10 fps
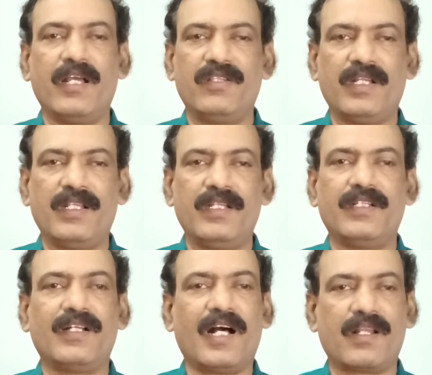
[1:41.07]
ఐదో తేదీ
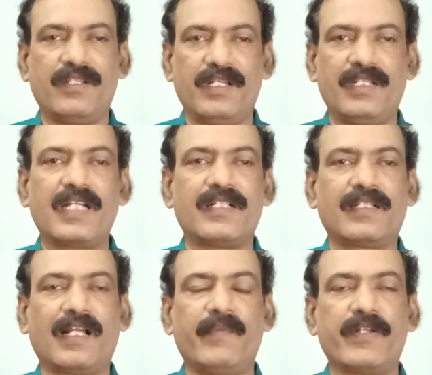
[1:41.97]
ఆరో తేదీ దా
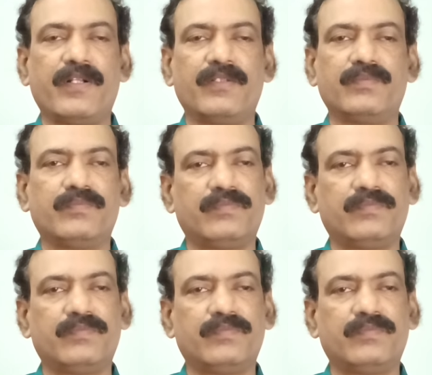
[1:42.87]
సంతకాలు పెడతాడు